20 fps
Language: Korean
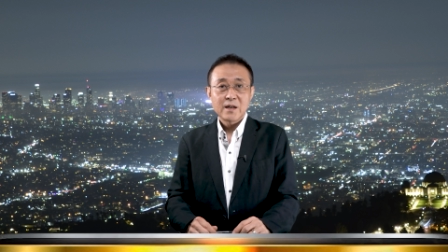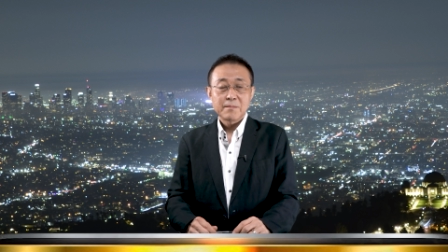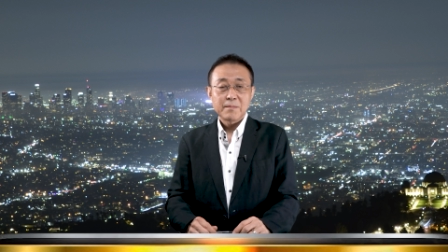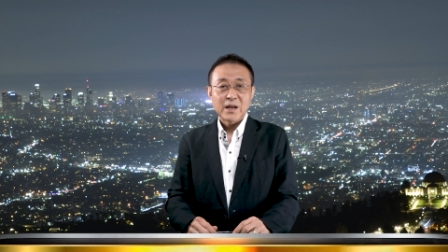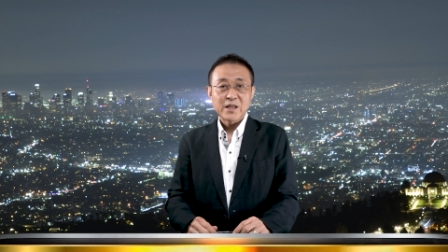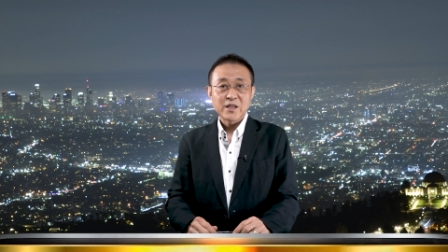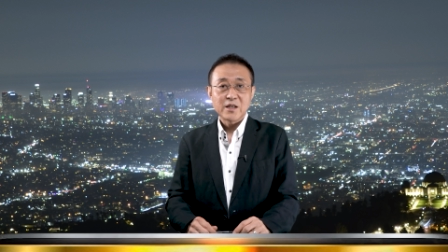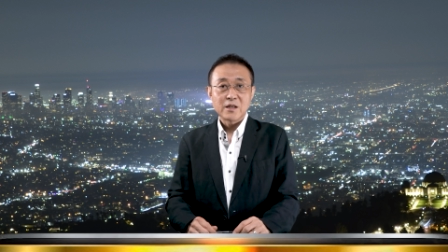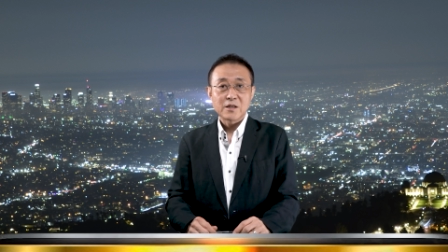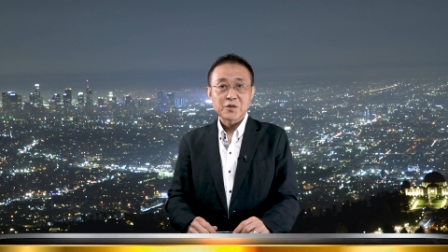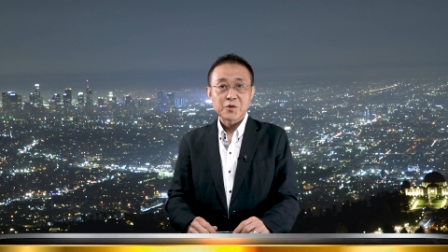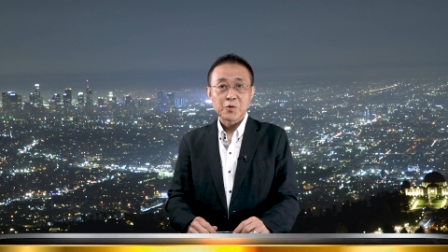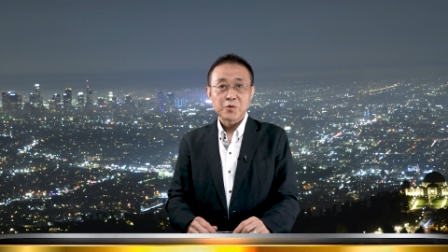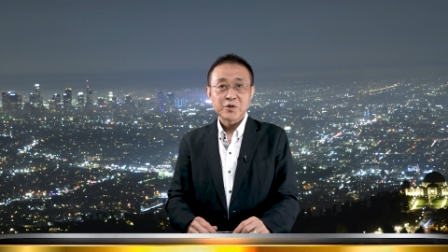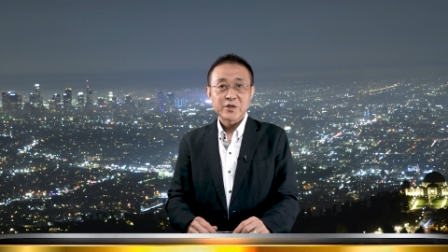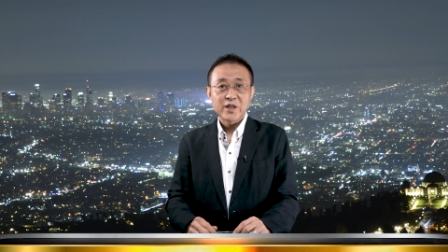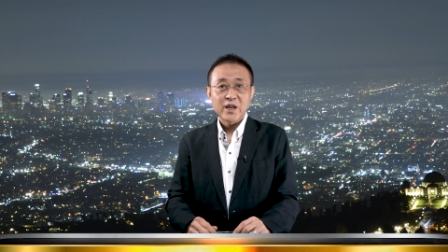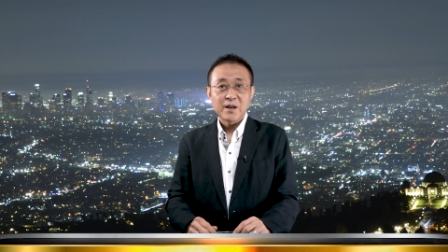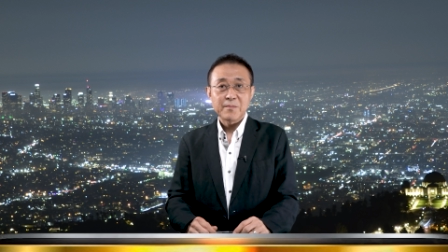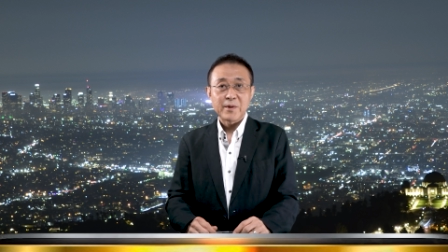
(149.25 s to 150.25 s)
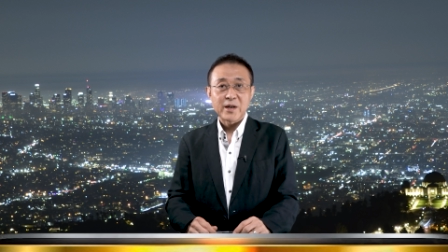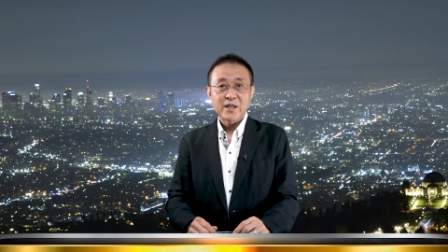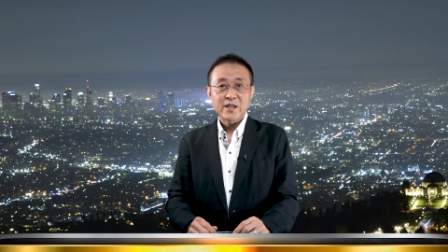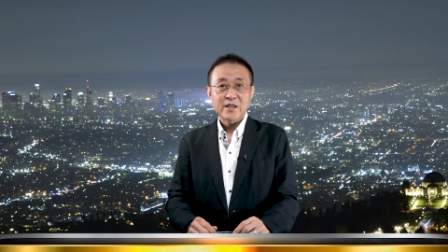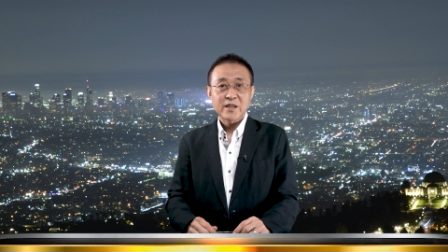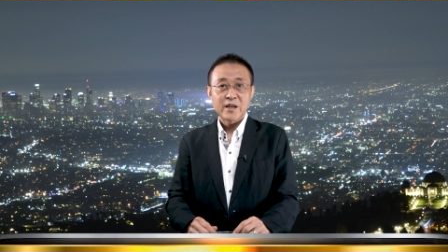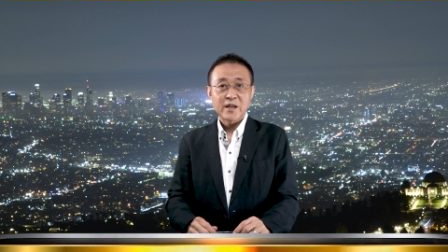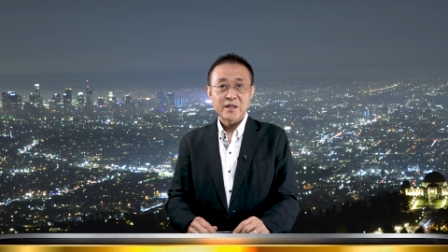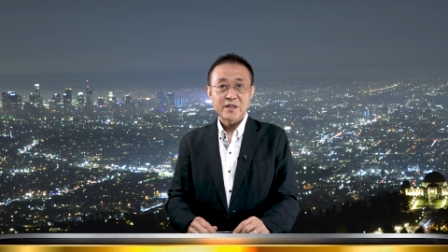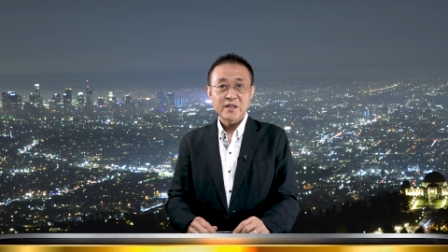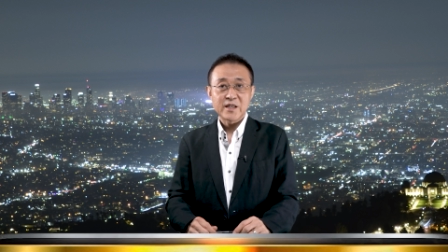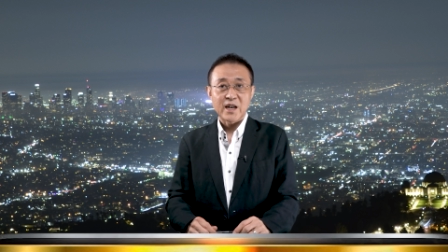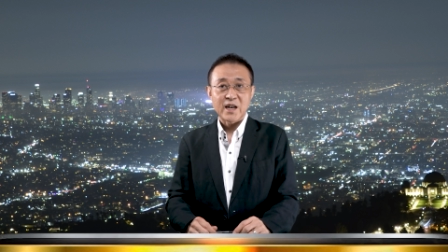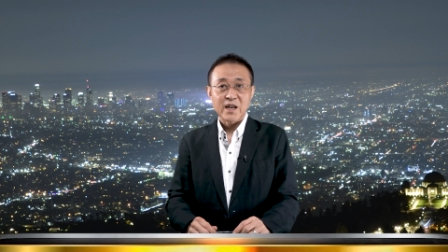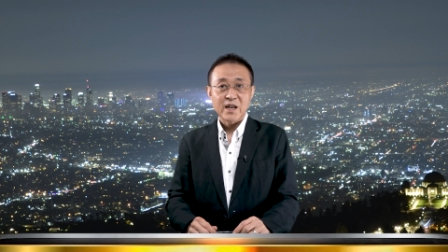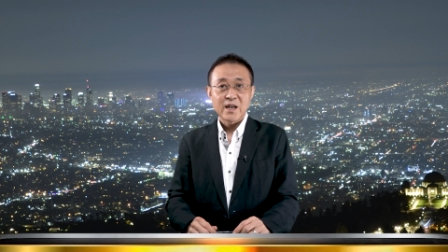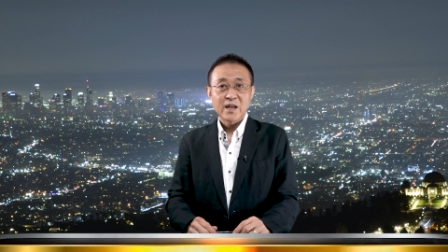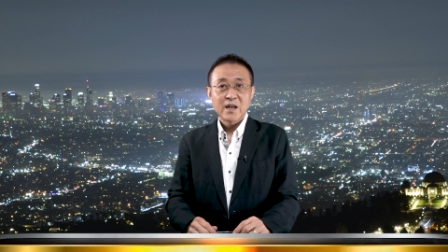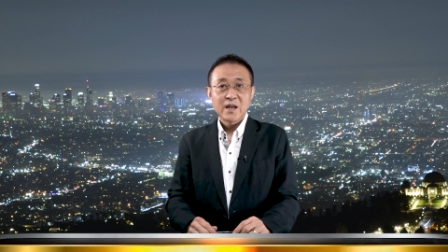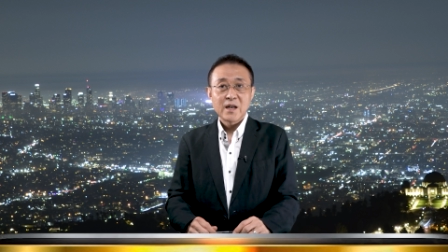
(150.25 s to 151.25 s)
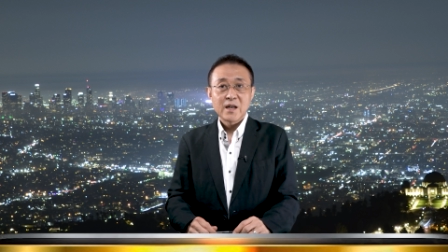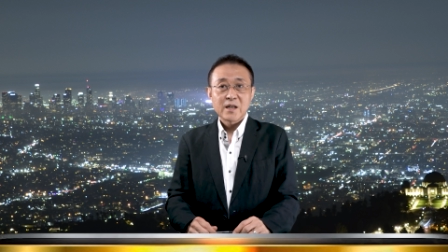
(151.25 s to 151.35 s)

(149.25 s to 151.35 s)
만일 조지아 메디케이드나